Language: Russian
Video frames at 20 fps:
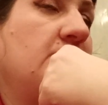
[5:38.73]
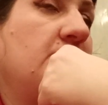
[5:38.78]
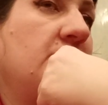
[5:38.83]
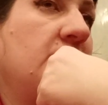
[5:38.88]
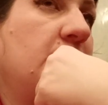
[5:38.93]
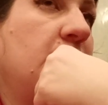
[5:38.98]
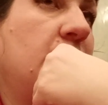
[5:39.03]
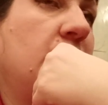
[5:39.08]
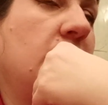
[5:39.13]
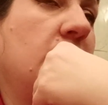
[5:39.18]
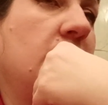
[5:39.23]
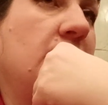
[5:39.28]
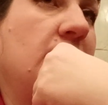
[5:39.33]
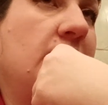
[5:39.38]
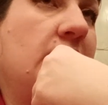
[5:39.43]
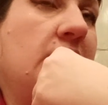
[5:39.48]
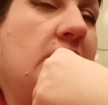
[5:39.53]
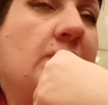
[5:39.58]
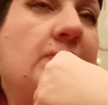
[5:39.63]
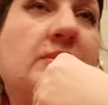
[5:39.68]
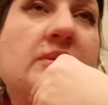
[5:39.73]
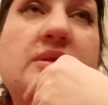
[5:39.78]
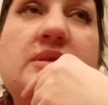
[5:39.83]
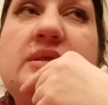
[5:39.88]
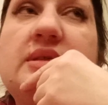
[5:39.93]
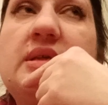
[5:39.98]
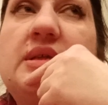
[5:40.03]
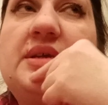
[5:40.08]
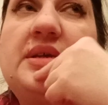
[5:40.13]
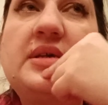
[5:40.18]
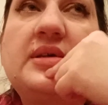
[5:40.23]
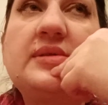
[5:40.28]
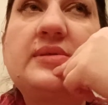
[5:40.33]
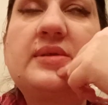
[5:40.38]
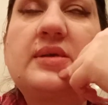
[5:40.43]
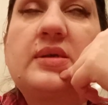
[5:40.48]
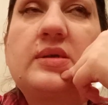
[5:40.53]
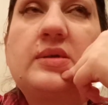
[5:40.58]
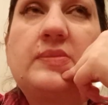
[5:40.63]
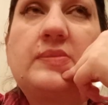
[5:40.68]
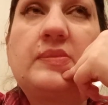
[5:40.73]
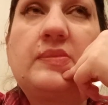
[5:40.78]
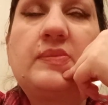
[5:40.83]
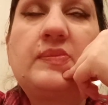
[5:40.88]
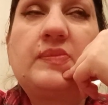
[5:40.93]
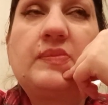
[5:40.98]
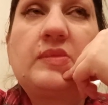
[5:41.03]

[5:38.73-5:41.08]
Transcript: припомню, либо директором,